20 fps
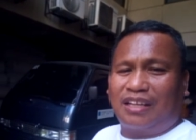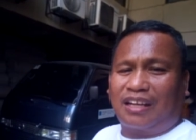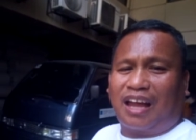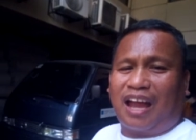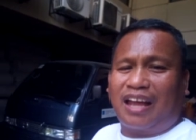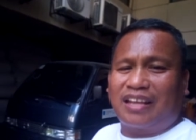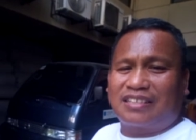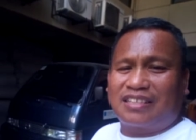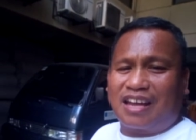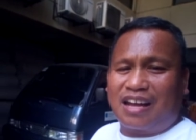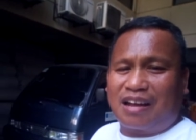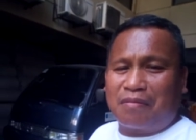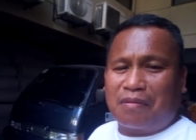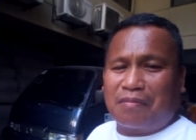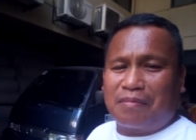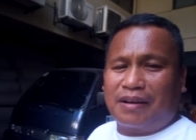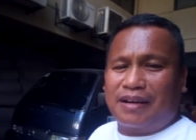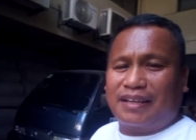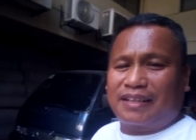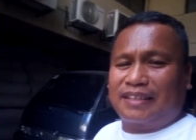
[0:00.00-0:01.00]
kahit sa kami
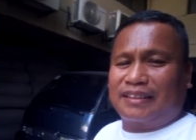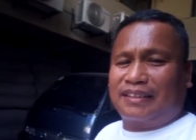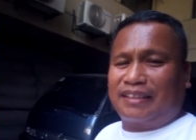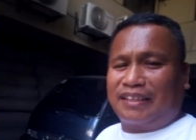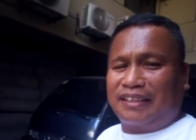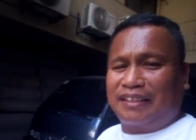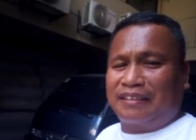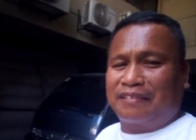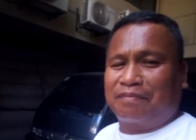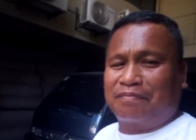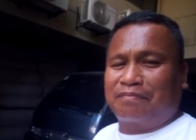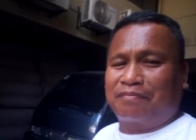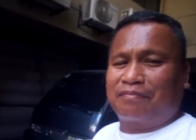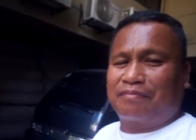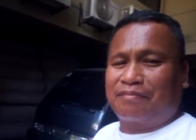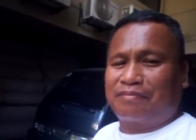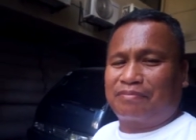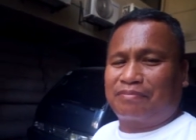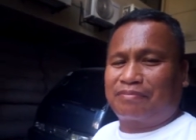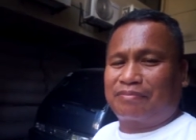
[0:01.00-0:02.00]
makarating
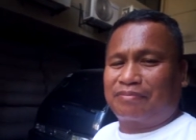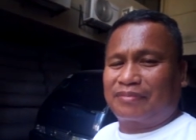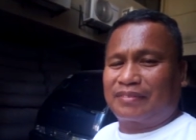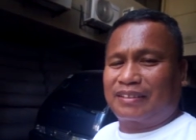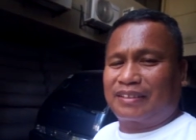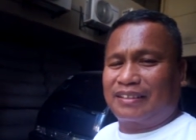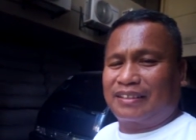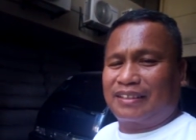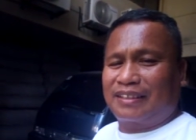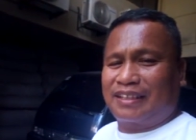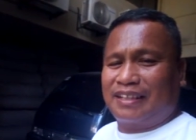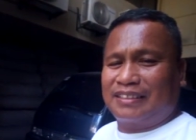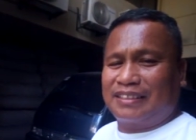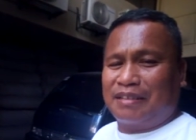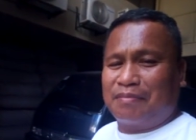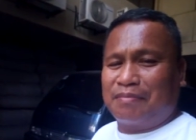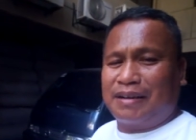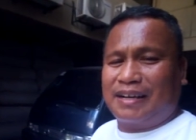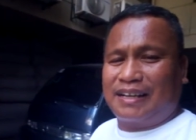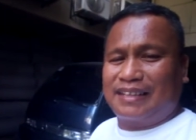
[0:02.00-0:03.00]

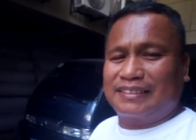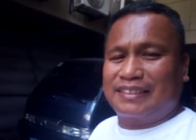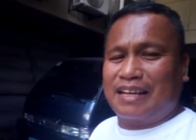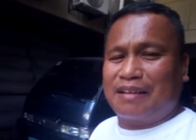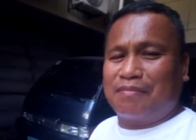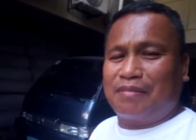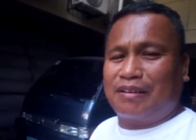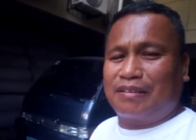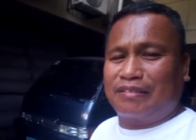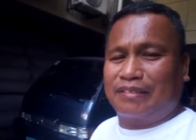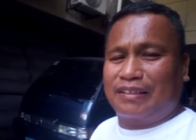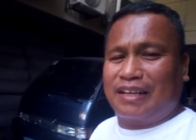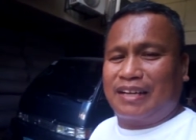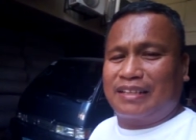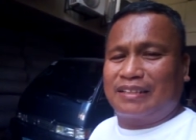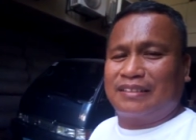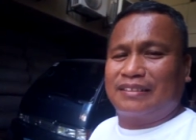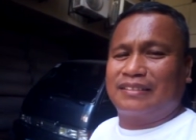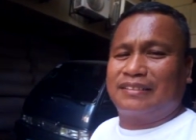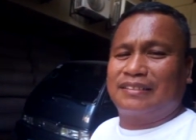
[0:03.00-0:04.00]
Kasama-kasama ko yan.